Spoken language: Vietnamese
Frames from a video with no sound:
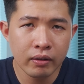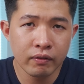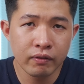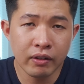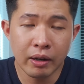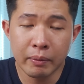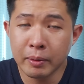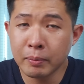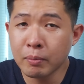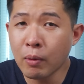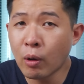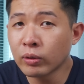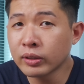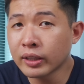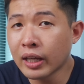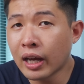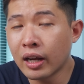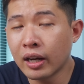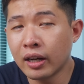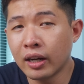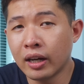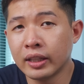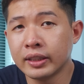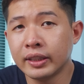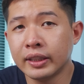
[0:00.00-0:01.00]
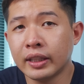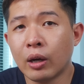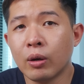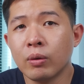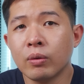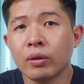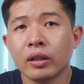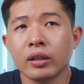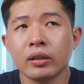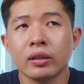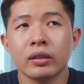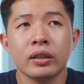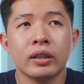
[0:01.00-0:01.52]
Và mình mong rằng là
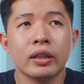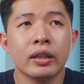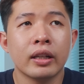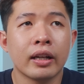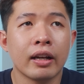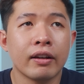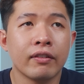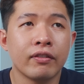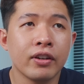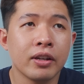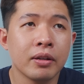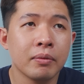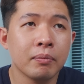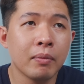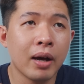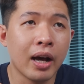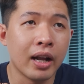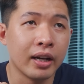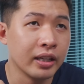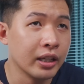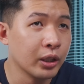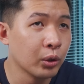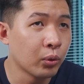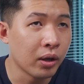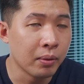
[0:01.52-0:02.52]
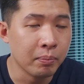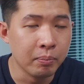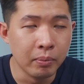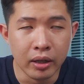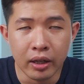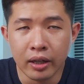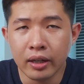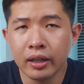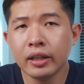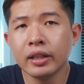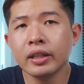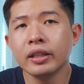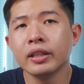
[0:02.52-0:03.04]
trong những cái phiên bản điện thoại
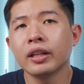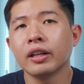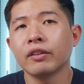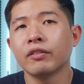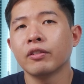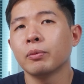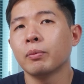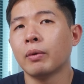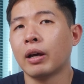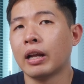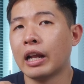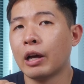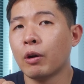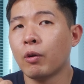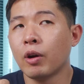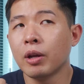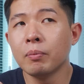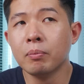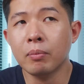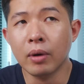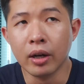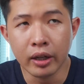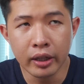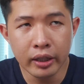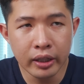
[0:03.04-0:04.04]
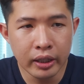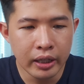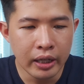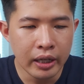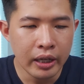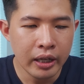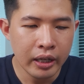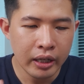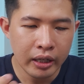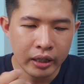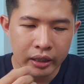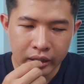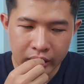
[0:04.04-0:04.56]
mới, những cái phiên bản iOS mới
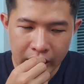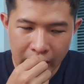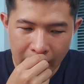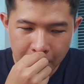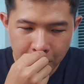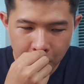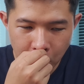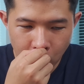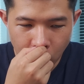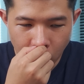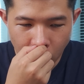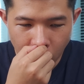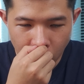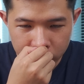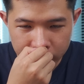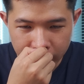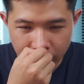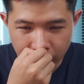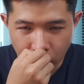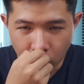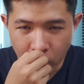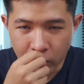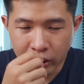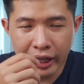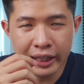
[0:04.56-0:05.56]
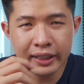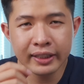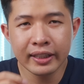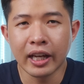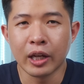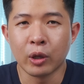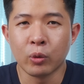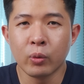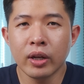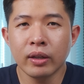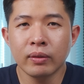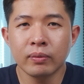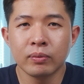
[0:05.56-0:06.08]
thì Apple họ sẽ có cách giải
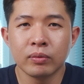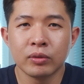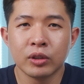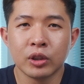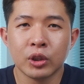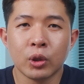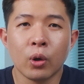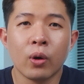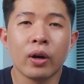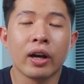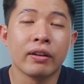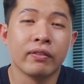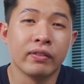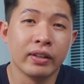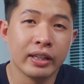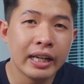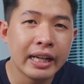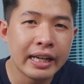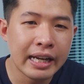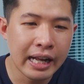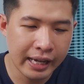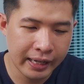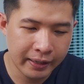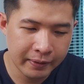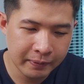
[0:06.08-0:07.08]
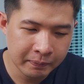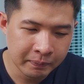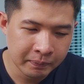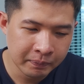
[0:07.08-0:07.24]
quyết cho cái vấn đề này.